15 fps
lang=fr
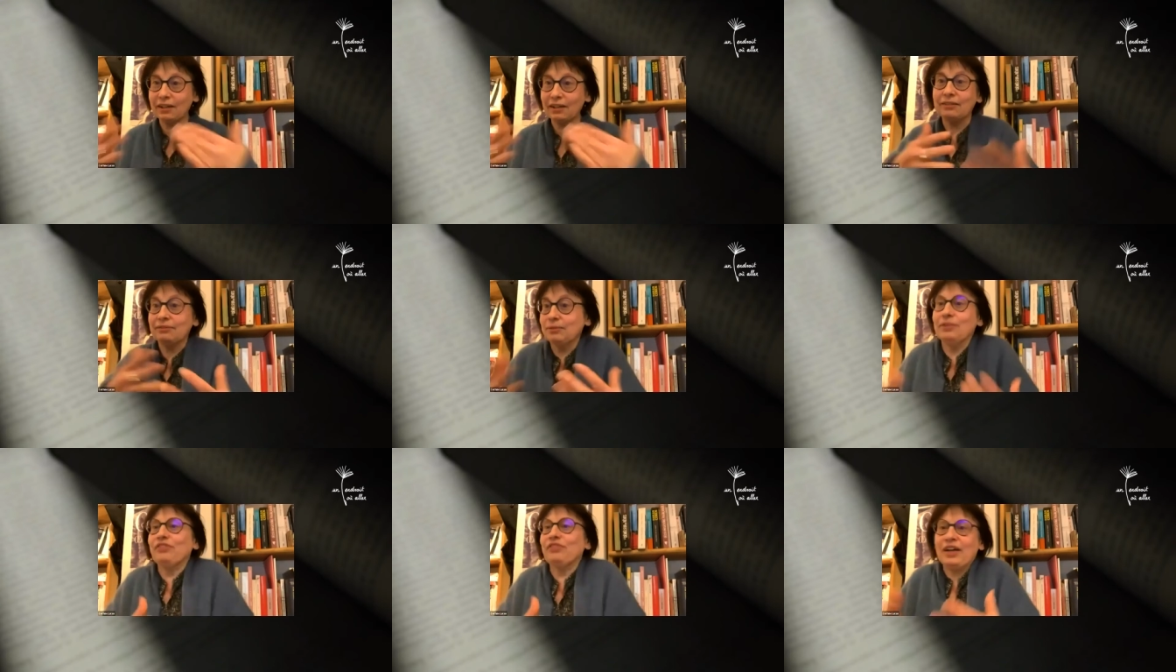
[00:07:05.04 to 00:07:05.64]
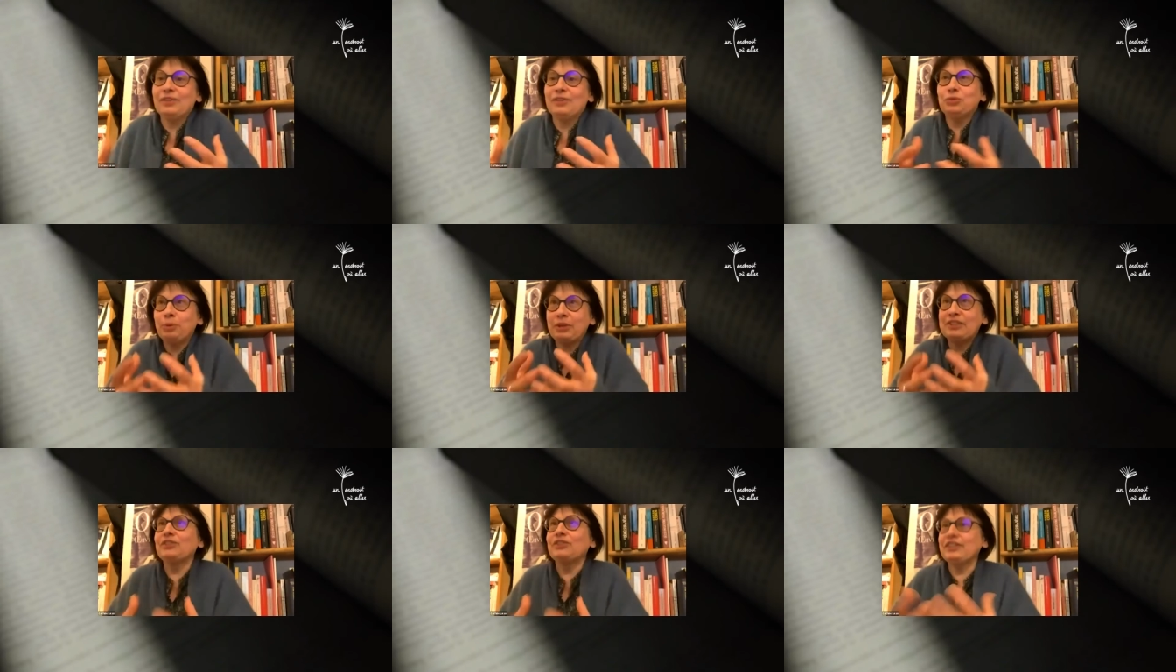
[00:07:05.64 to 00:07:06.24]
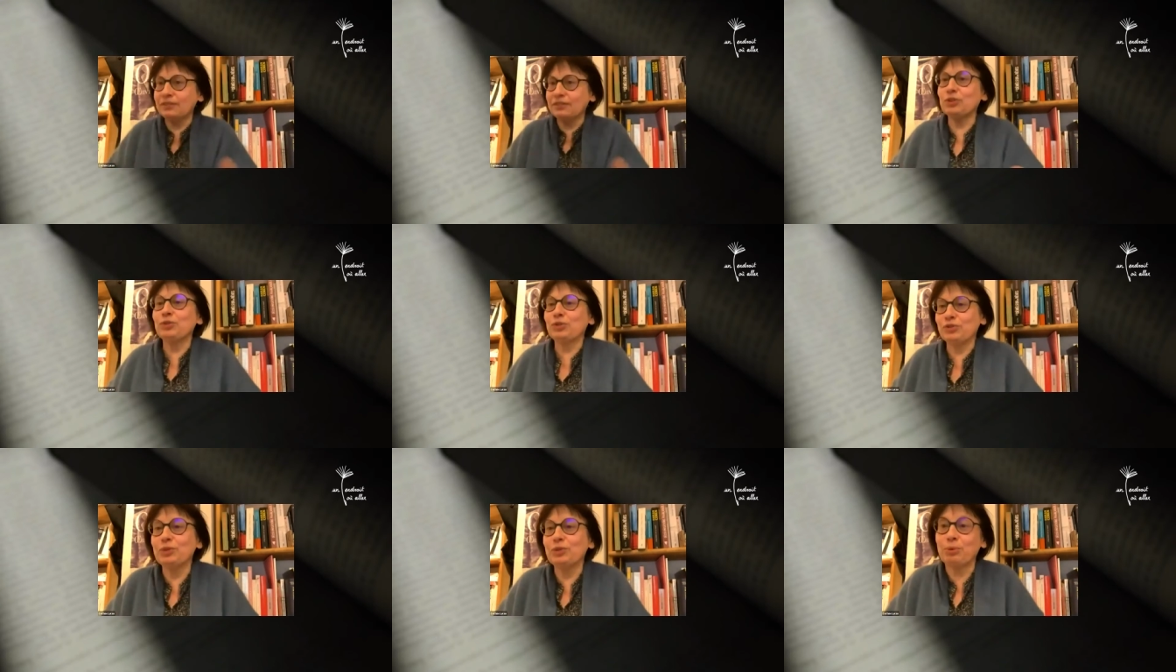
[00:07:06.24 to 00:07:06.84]
euh, euh, enfin, nous présenter
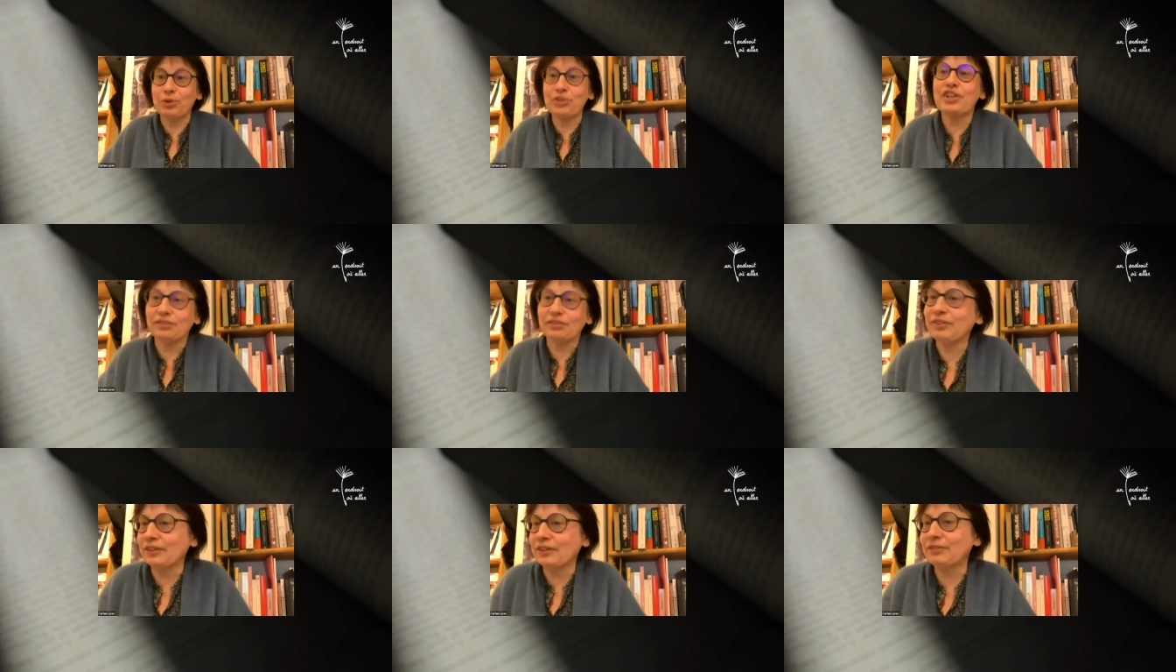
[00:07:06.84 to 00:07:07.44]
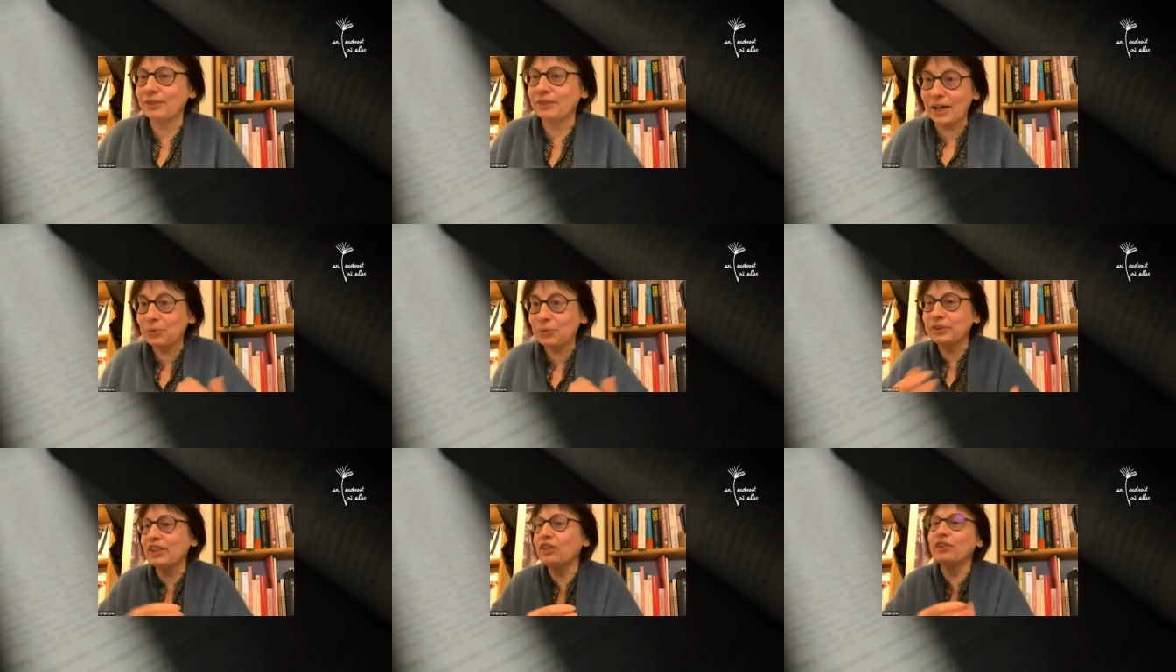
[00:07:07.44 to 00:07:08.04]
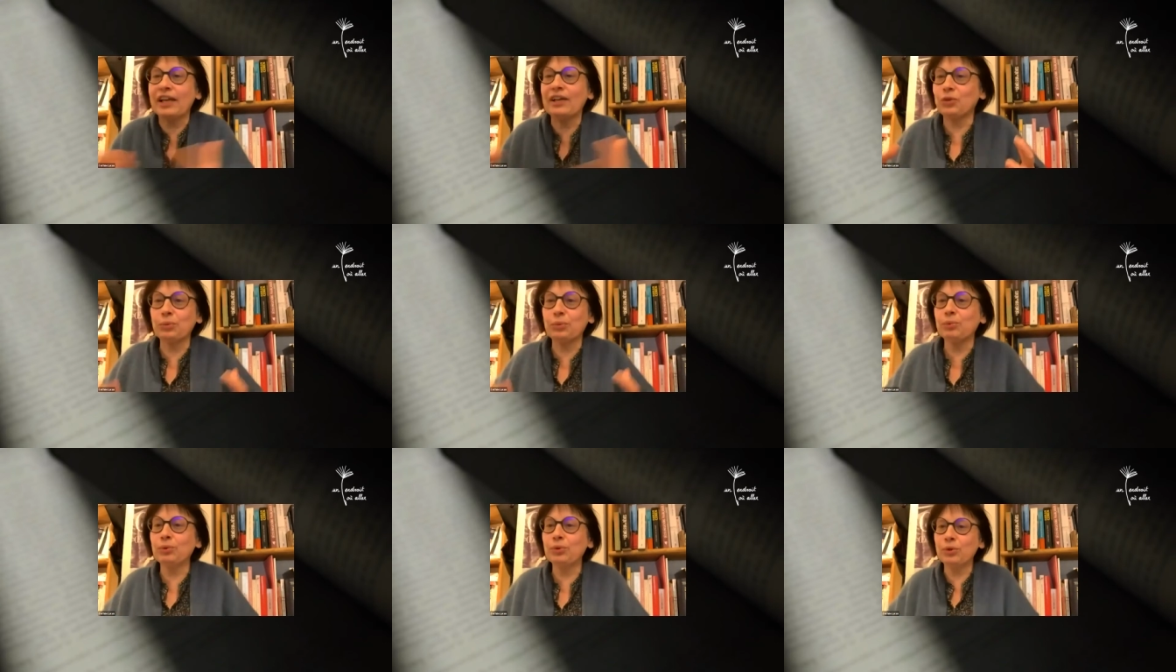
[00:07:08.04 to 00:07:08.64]
votre, projet, enfin, raconter en quelques
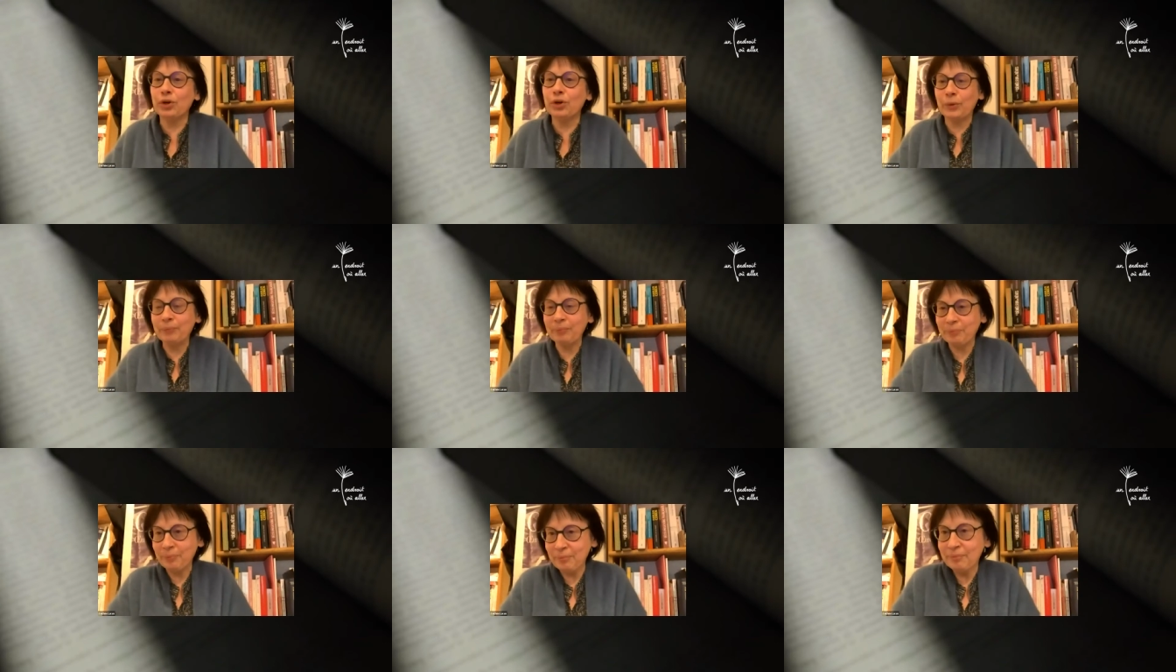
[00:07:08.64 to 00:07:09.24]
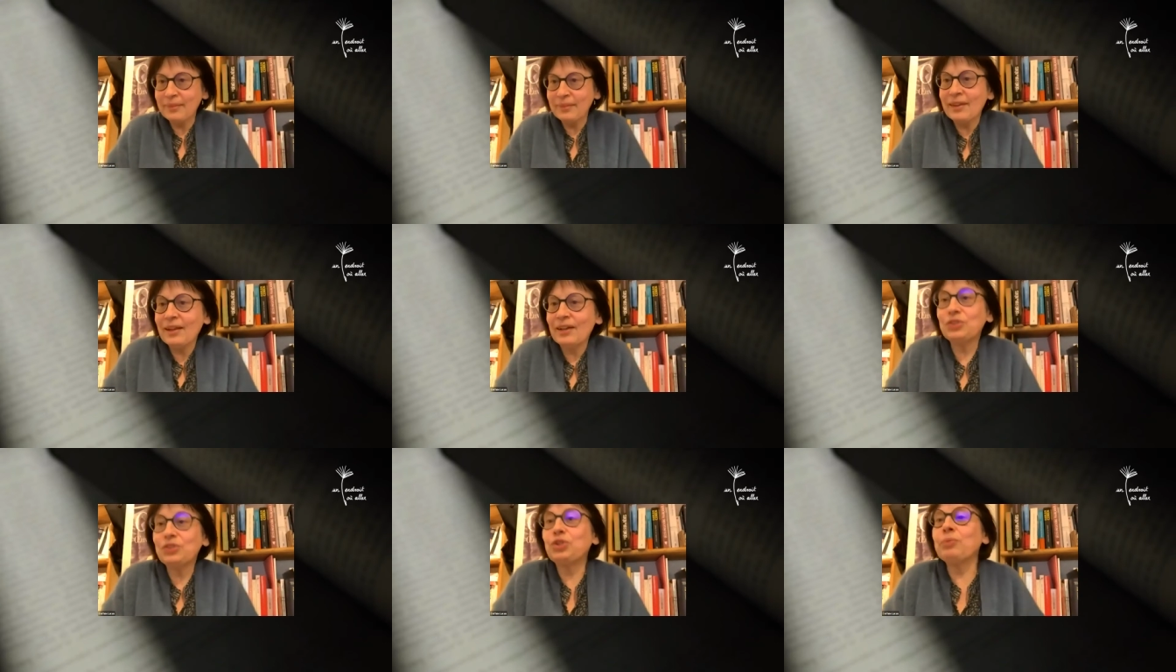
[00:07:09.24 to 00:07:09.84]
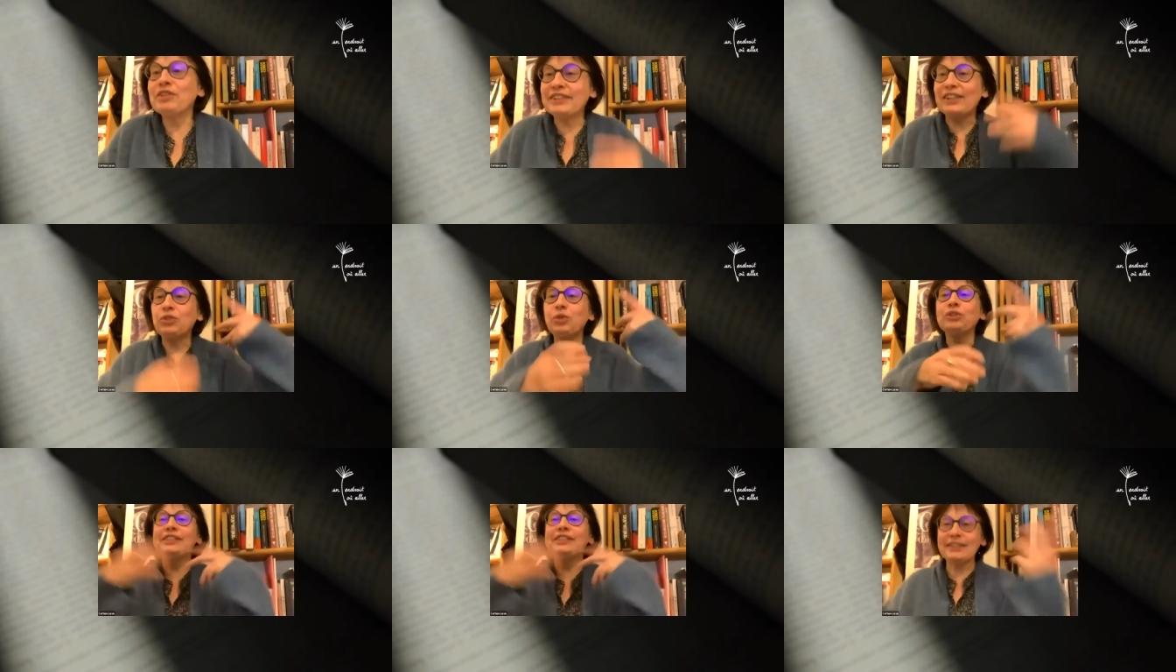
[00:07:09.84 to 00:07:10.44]
mots euh, justement cette
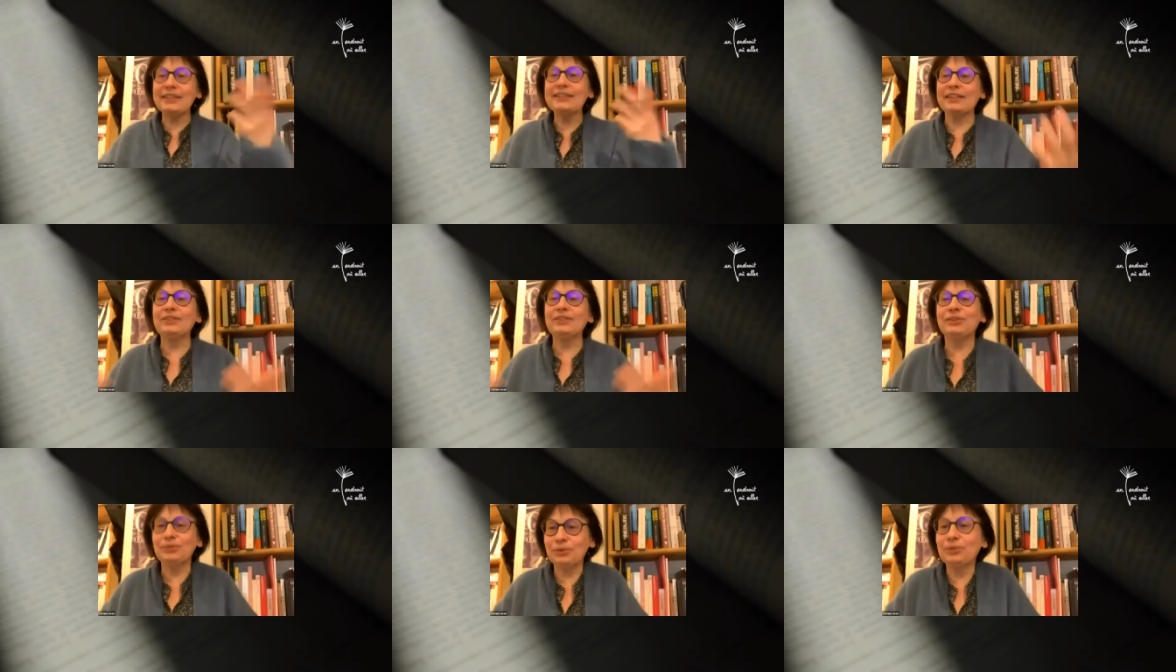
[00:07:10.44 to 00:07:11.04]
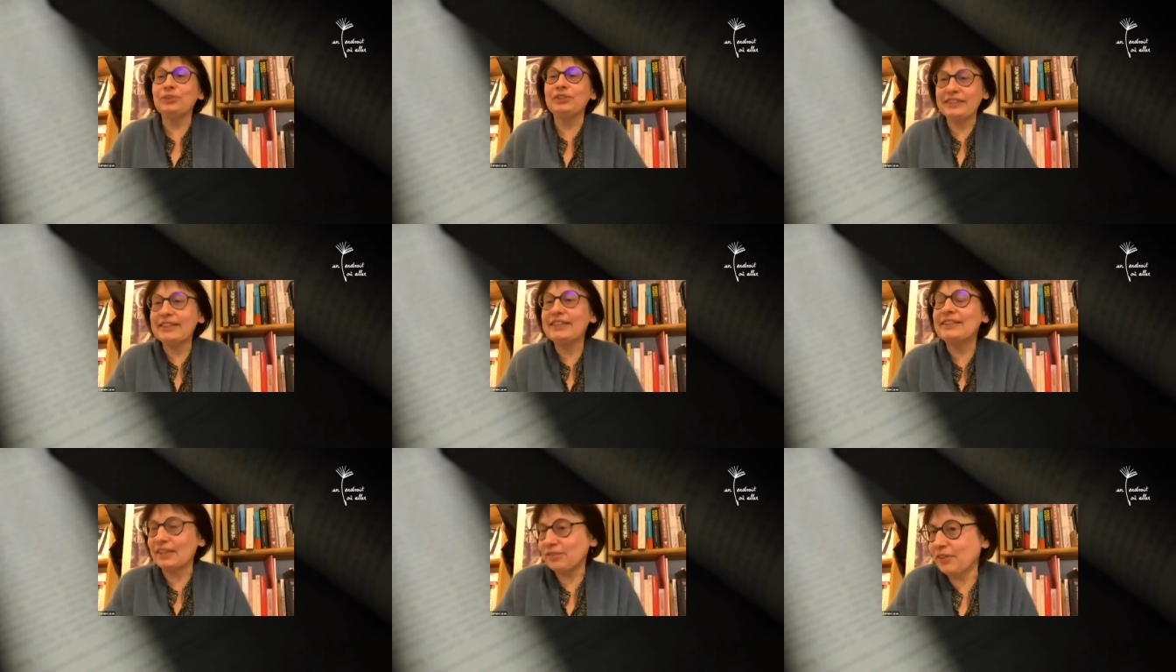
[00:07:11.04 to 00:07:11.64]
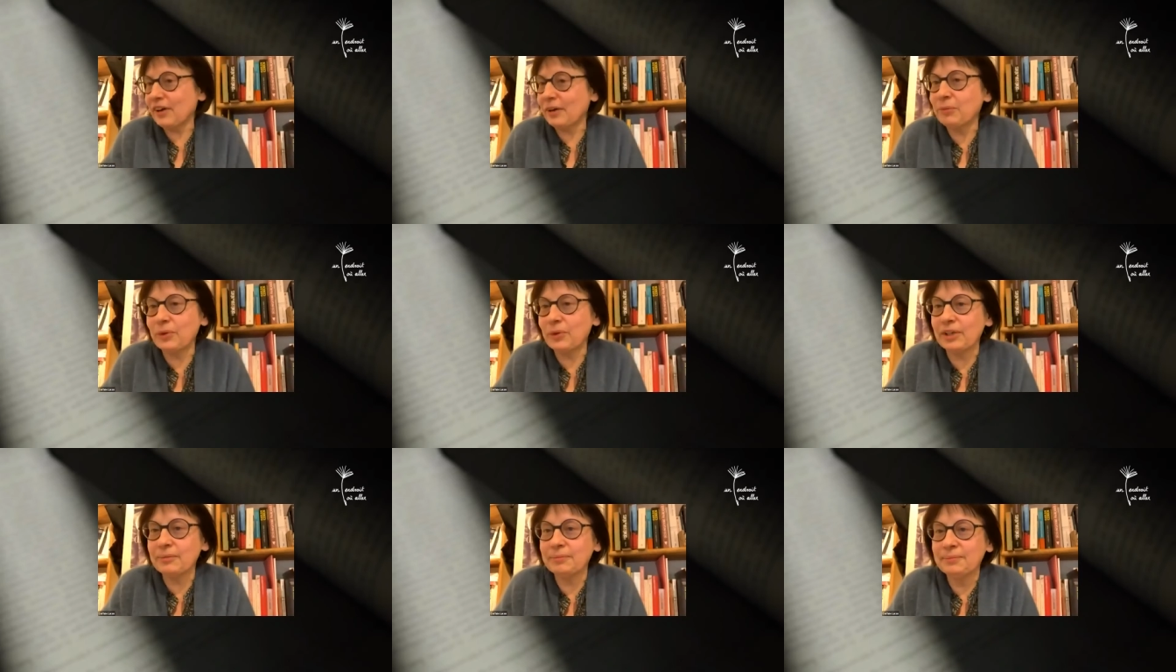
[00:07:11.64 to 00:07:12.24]
odyssée, cette de cette femme ouais.